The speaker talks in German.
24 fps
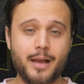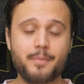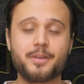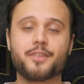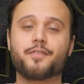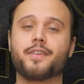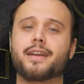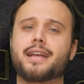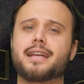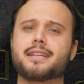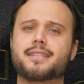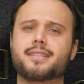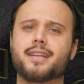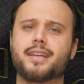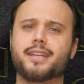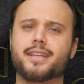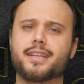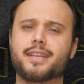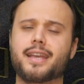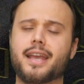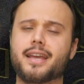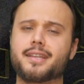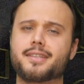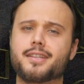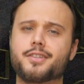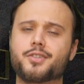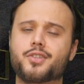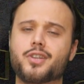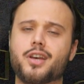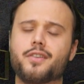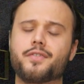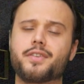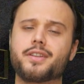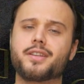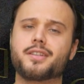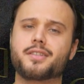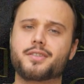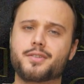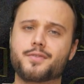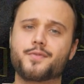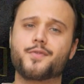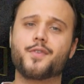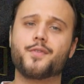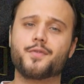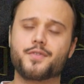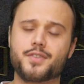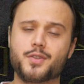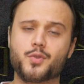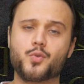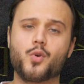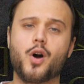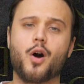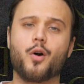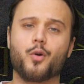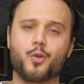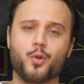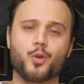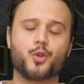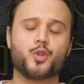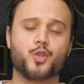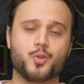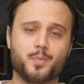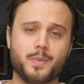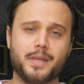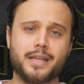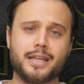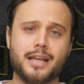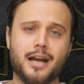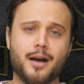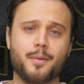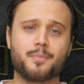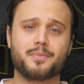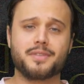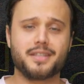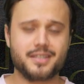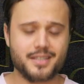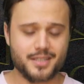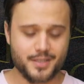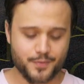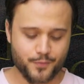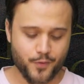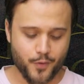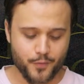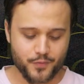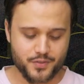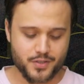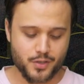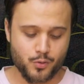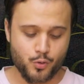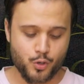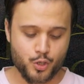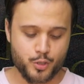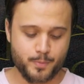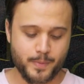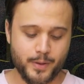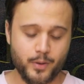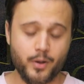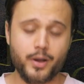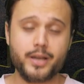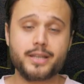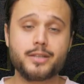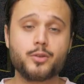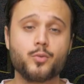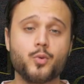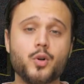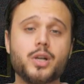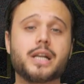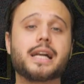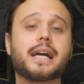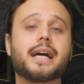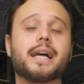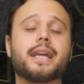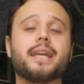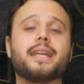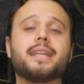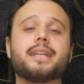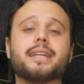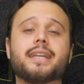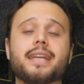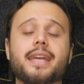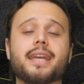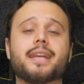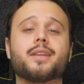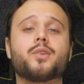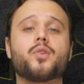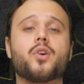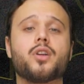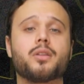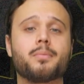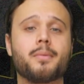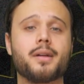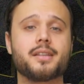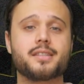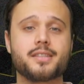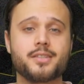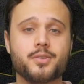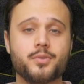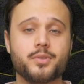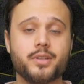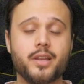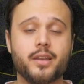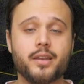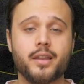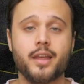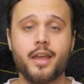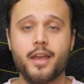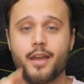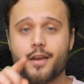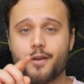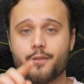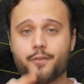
Habe ich vergessen eigentlich gestern zu erwähnen, dass es um 15 Uhr auch noch ein Spiel gab. Dieses 15 Uhr Spiel heute Ukraine gegen Nordmazedonien.